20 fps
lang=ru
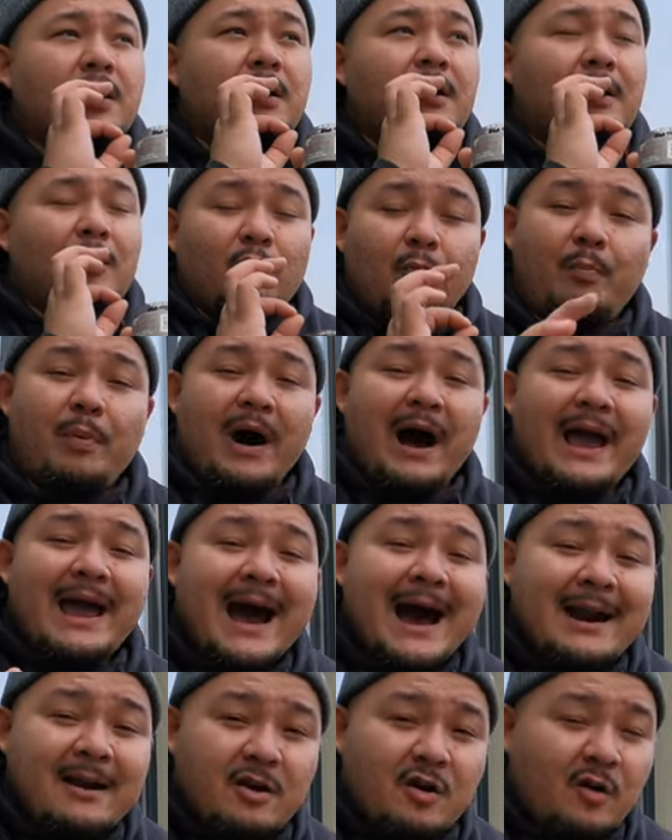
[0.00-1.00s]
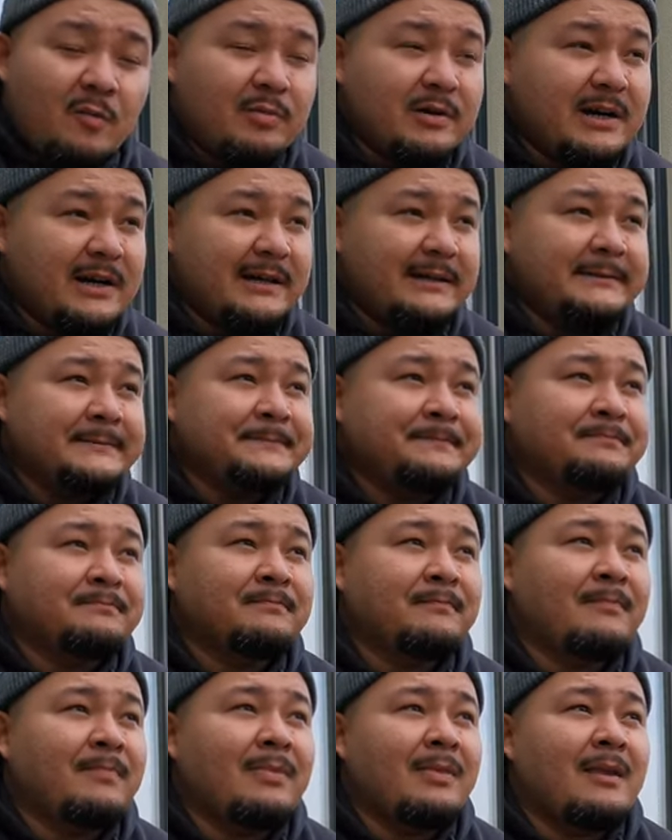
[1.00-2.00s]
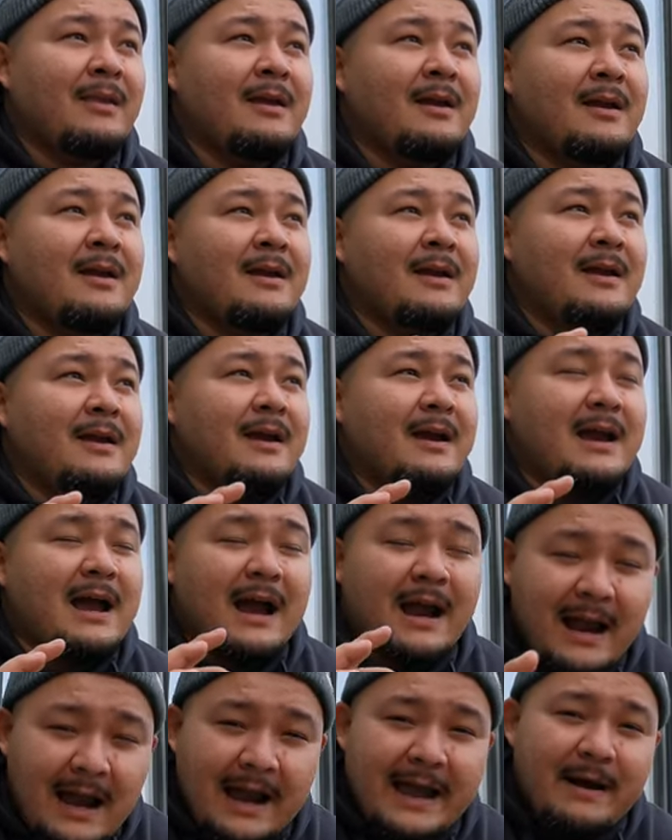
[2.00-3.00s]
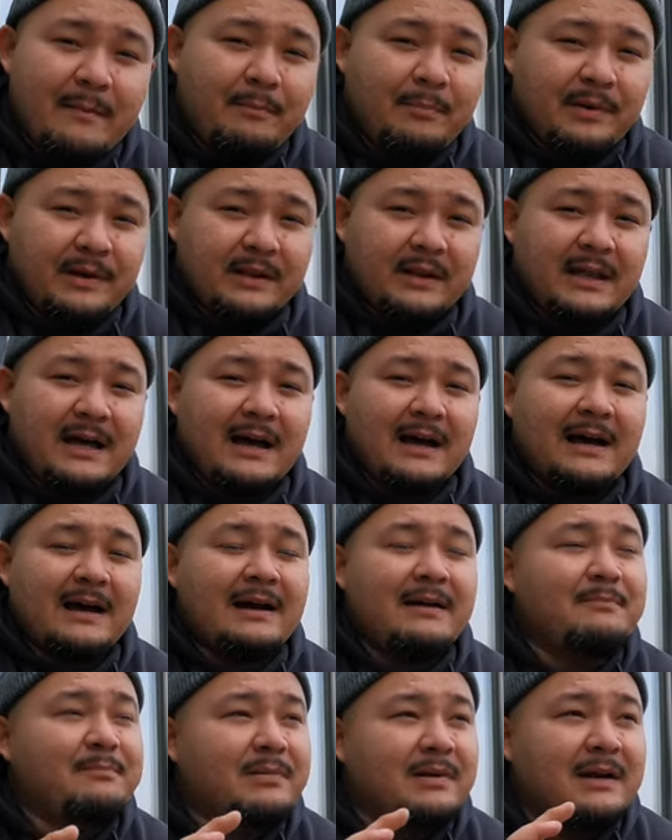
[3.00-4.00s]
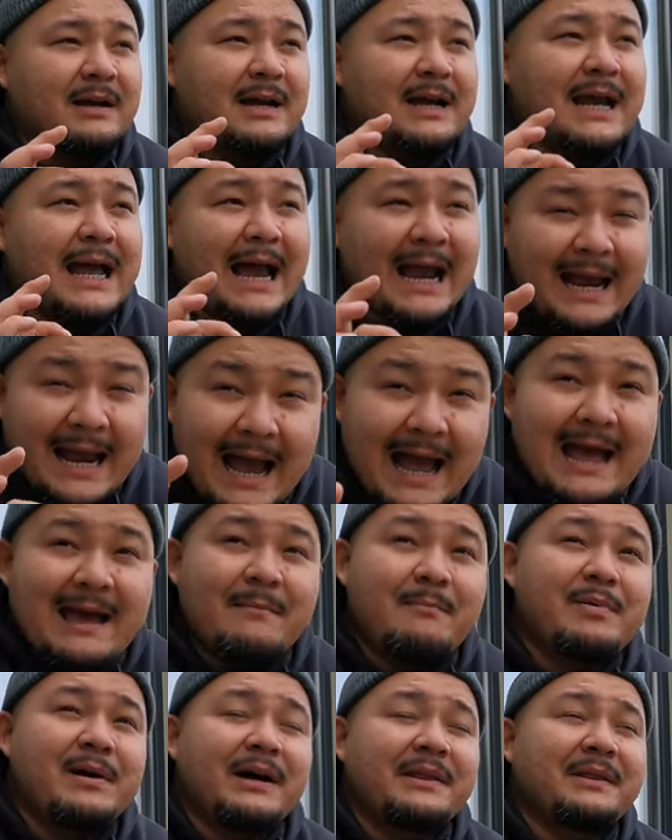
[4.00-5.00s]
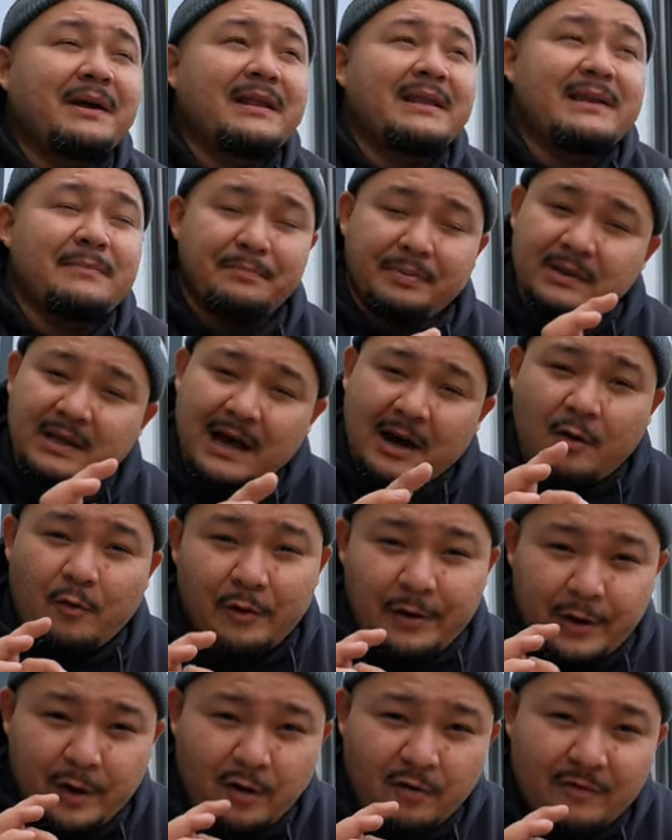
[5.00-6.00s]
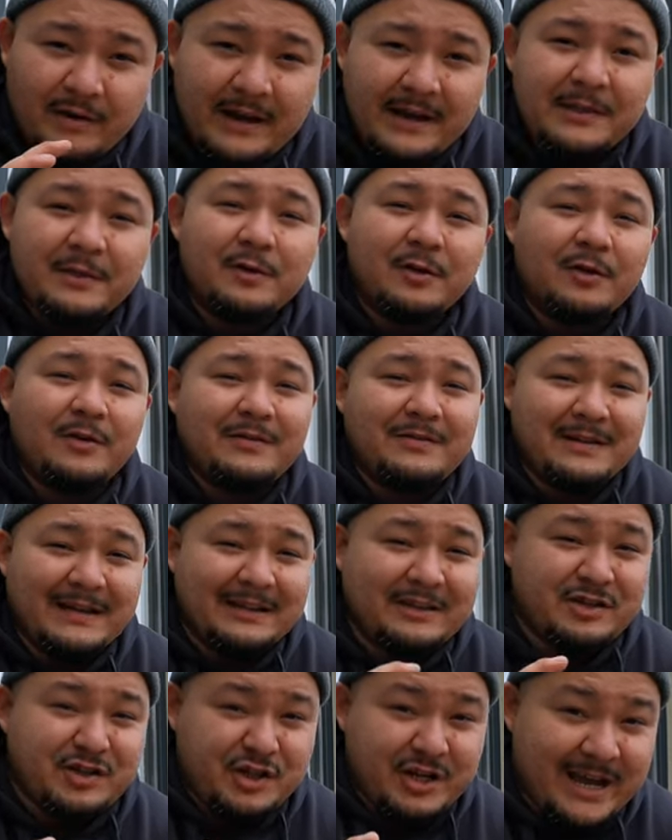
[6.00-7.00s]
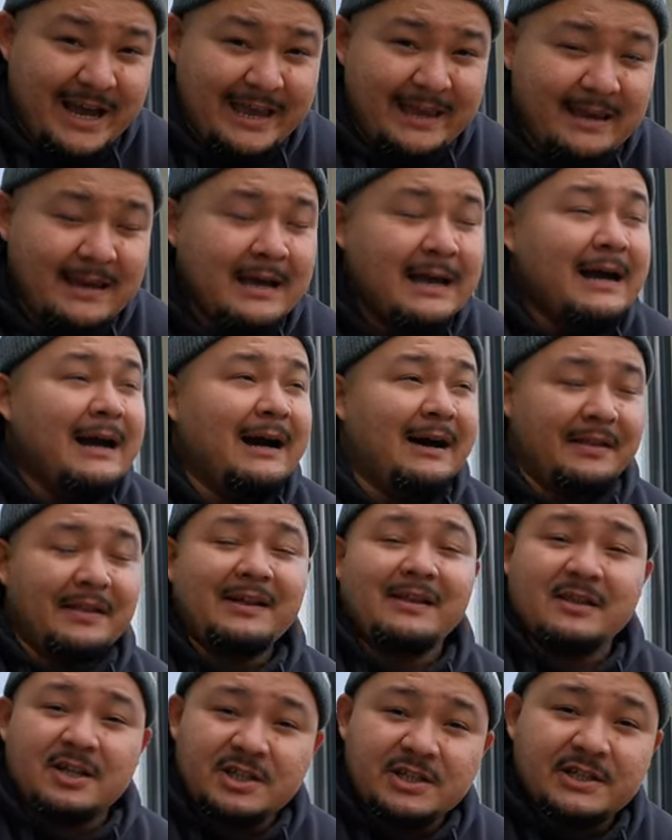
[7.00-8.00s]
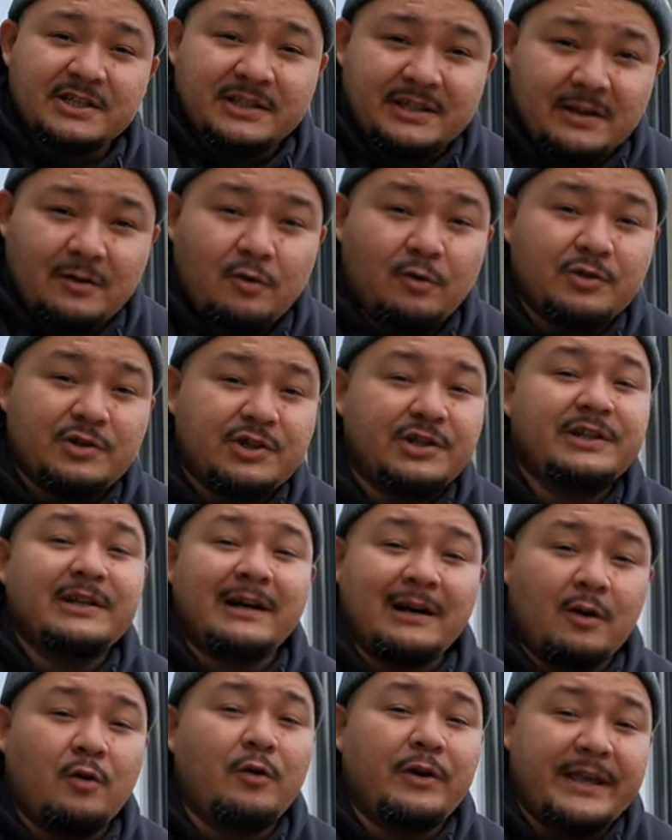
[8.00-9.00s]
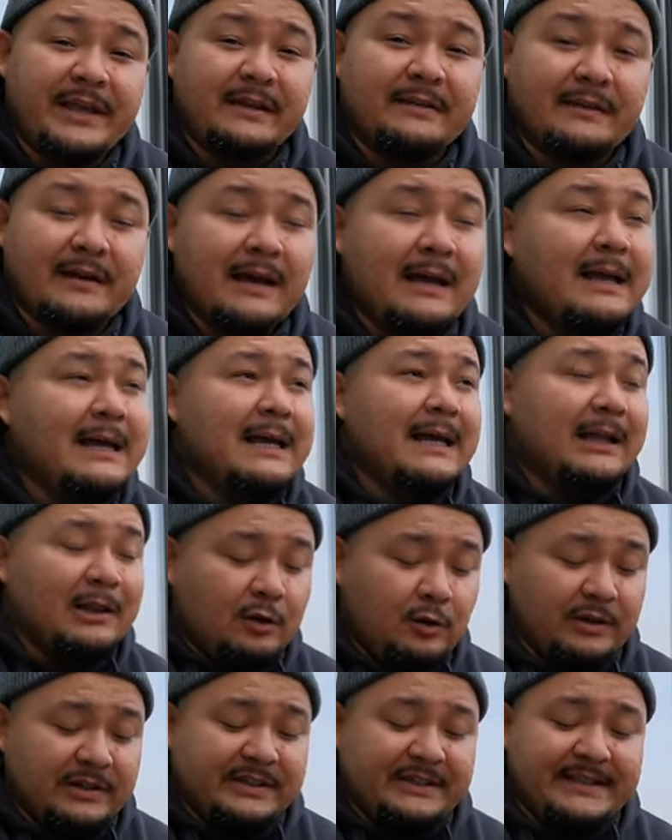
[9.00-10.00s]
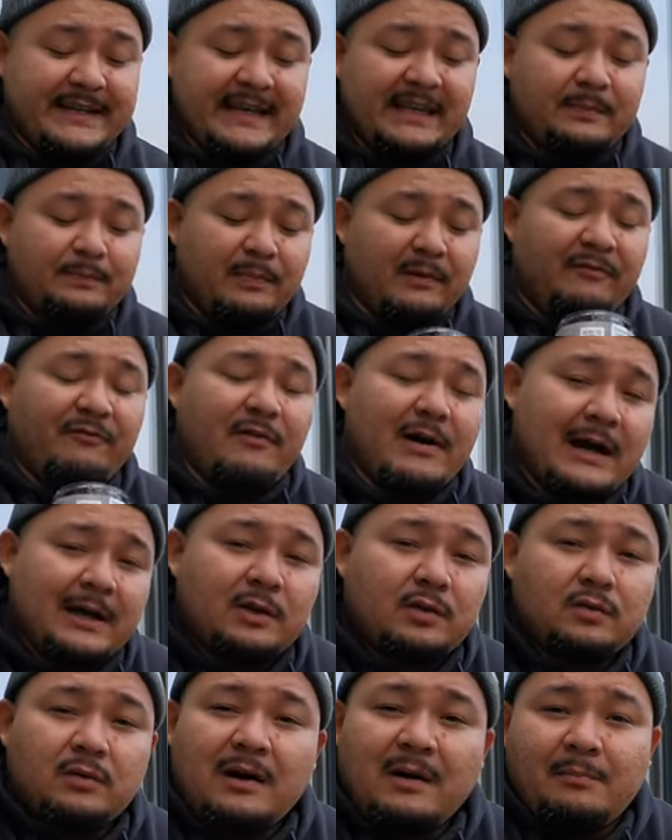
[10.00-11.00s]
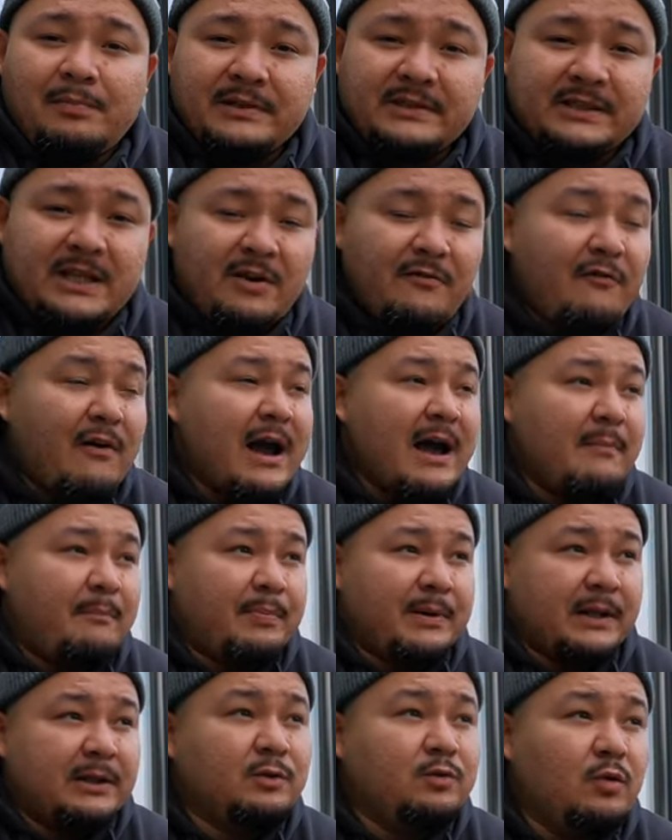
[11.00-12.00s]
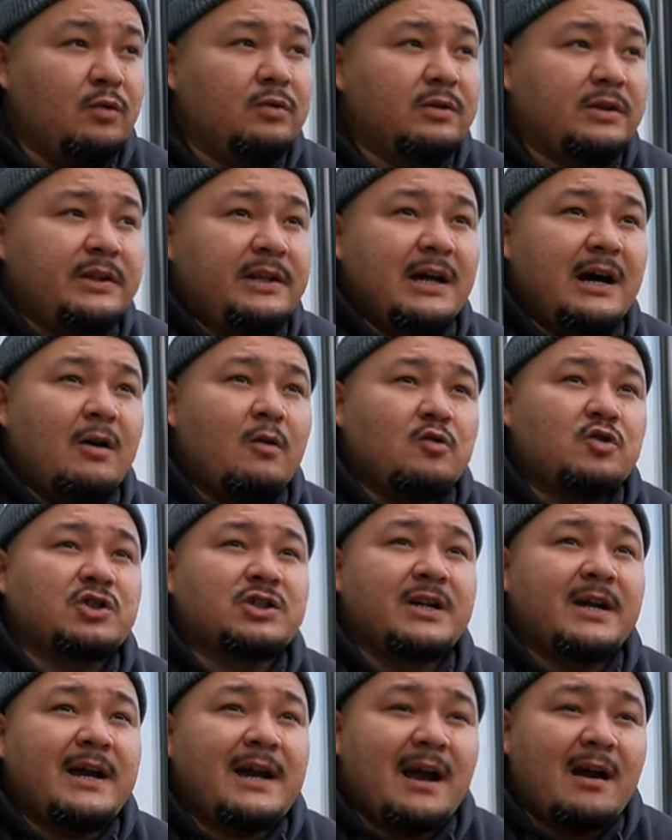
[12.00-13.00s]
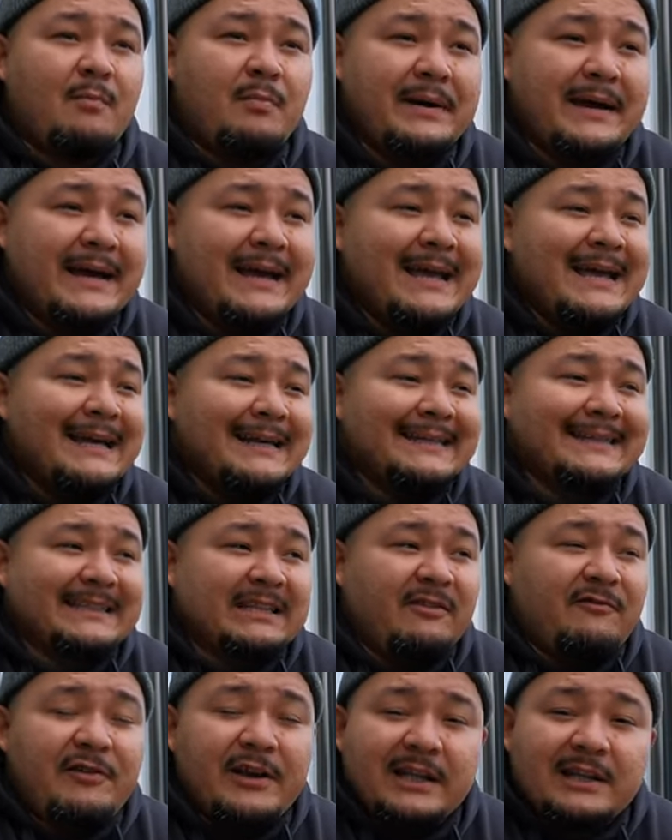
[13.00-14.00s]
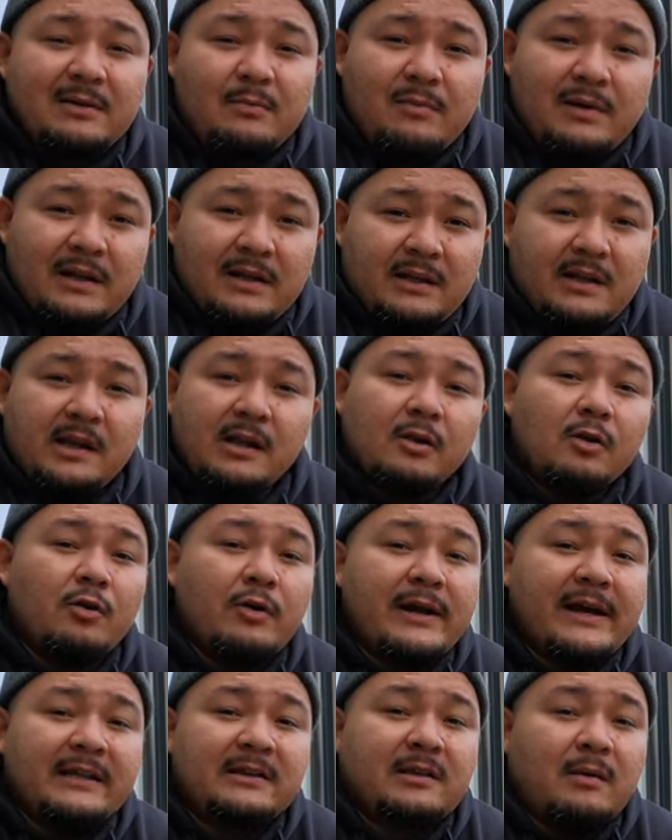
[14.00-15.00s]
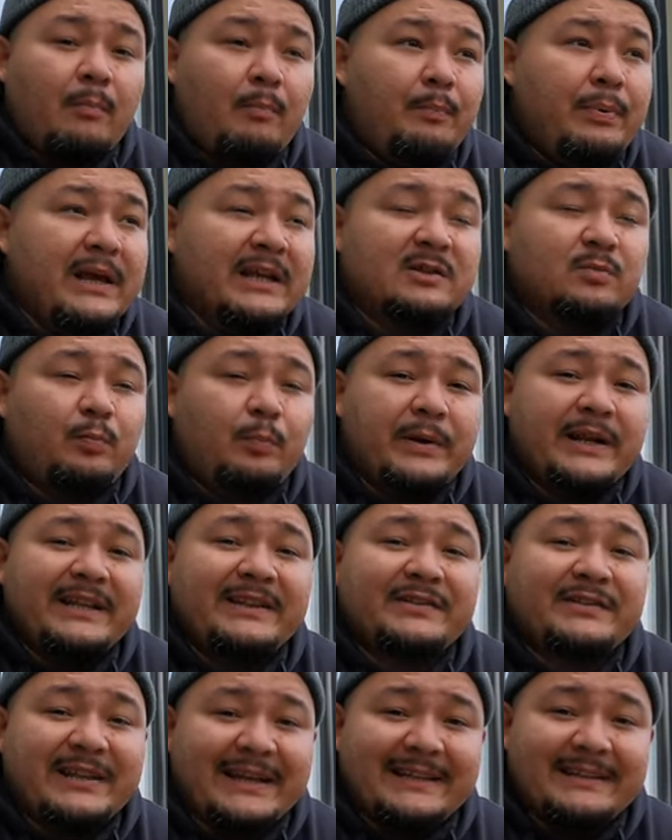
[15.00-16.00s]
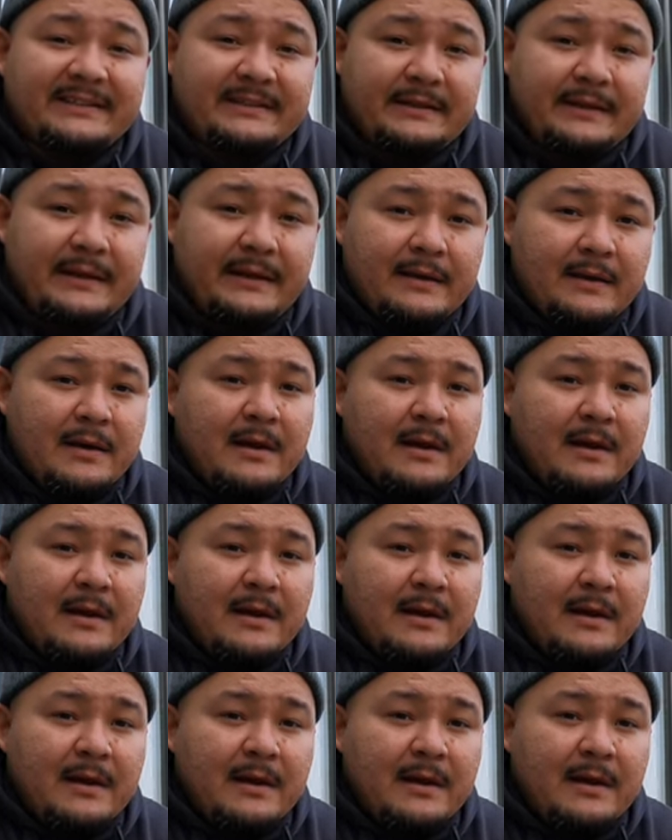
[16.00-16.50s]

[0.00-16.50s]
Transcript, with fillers: любая ромка, какая была, какая бы она ни была хуевая, но на чай она ложится очень охуенно. То есть здесь, по факту, обозревая продукт, я уже как бы заведомо делаю это без претензий.